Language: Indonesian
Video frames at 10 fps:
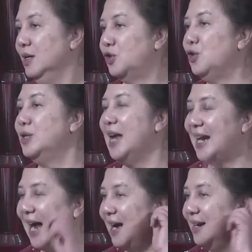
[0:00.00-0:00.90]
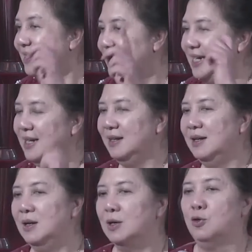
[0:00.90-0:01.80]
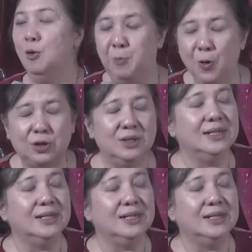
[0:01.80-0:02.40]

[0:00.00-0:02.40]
saudara di gubuk